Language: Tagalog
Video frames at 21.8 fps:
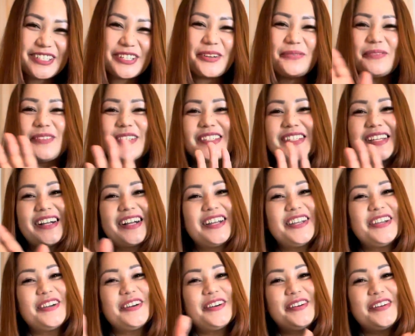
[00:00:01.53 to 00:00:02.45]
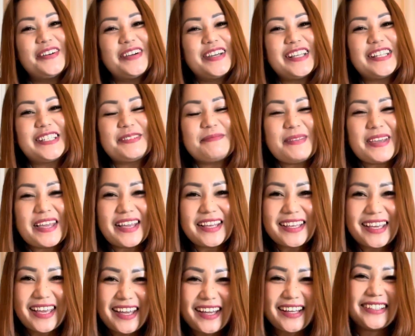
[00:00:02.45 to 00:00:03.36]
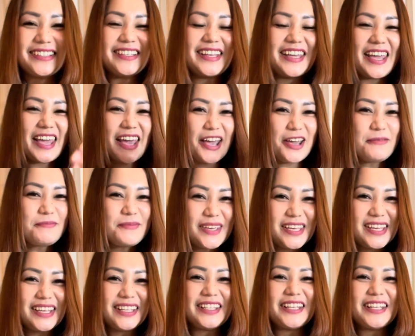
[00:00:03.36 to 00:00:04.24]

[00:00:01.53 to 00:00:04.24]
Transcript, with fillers: Kumusta kayo? It's me again, Emmy.